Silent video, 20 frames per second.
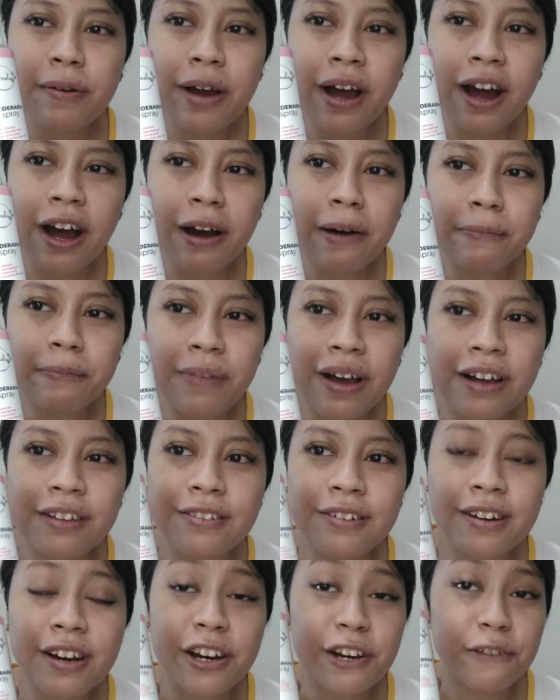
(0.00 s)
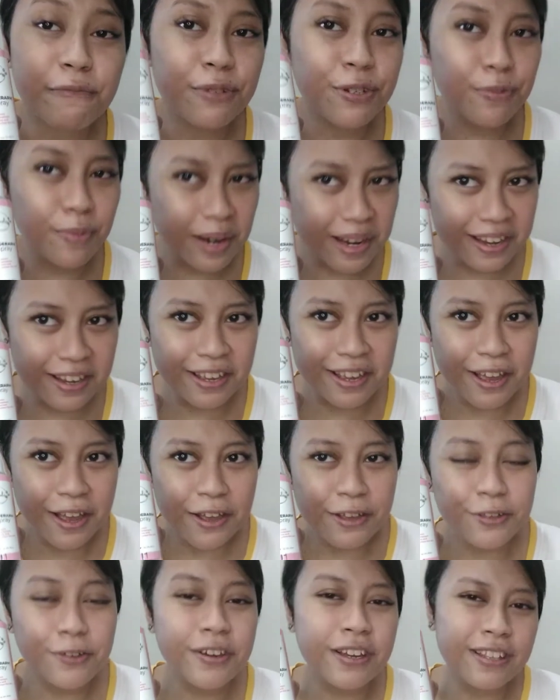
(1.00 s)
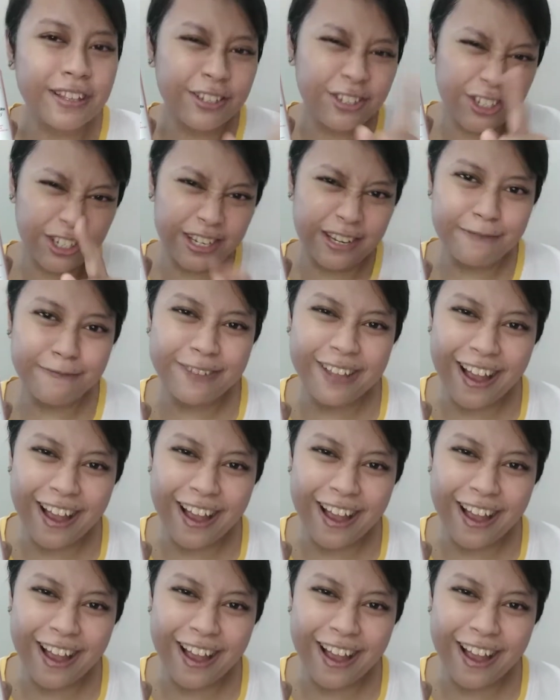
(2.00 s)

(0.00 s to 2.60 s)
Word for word: um, underarm spray, you can achieve